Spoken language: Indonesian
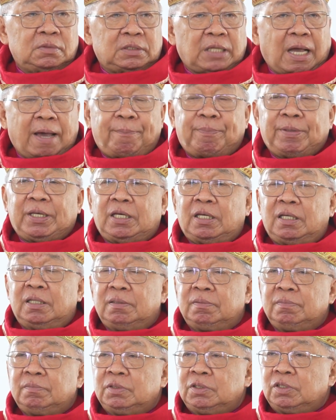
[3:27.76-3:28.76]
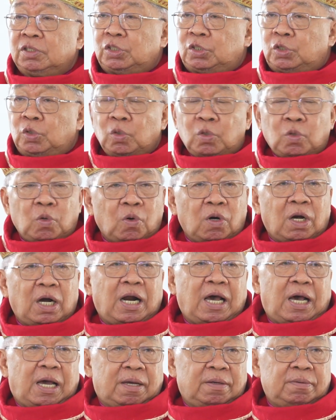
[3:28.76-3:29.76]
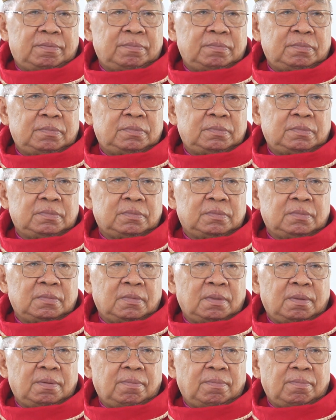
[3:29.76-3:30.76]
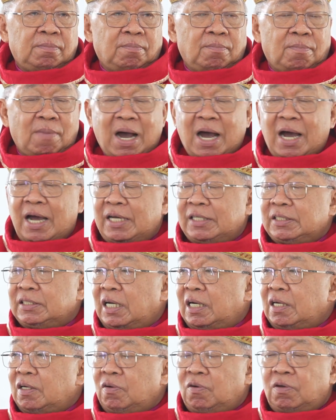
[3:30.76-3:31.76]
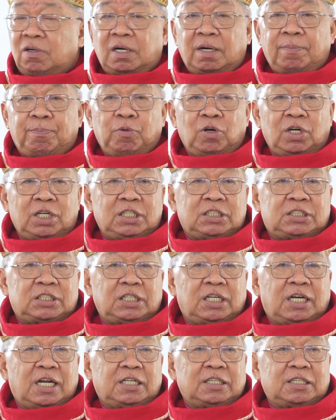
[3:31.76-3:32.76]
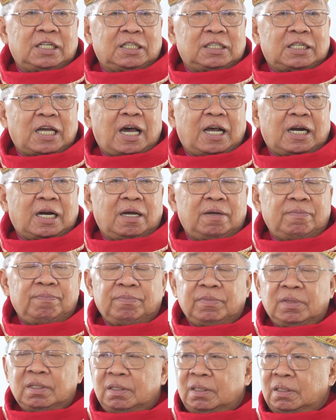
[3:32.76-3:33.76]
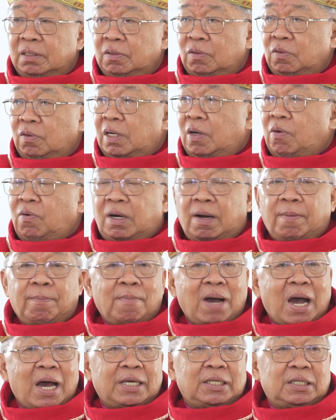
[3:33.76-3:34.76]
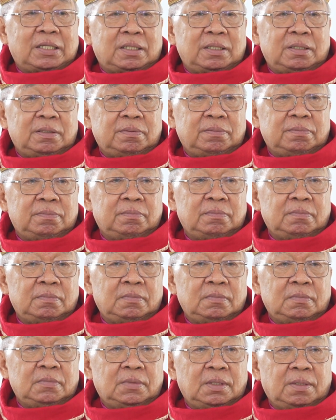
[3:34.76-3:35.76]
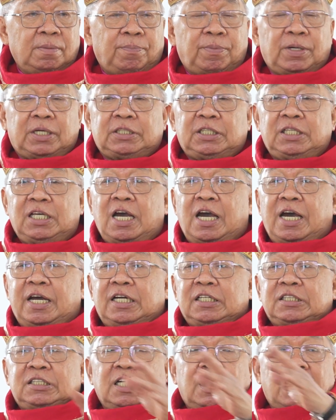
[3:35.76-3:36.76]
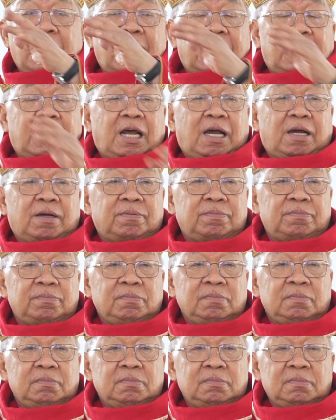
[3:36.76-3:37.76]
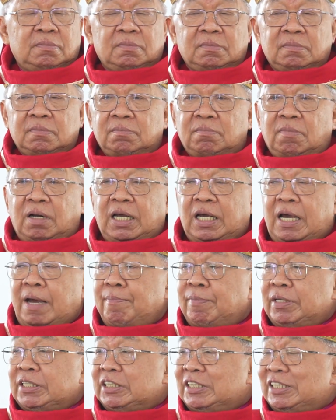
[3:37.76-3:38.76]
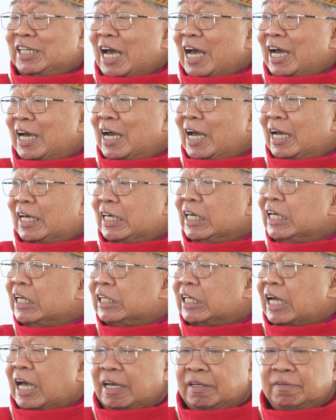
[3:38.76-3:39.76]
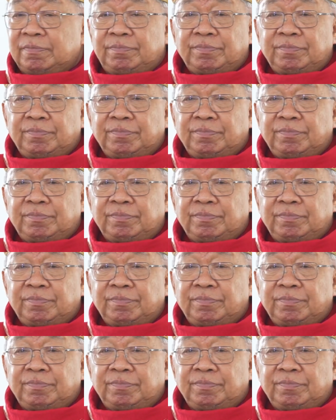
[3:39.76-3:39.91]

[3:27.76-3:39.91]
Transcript: Tapi syukurlah banyak polisi dan tentara, orang-orang baik. Seperti yang ada sekarang, mereka menjaga kita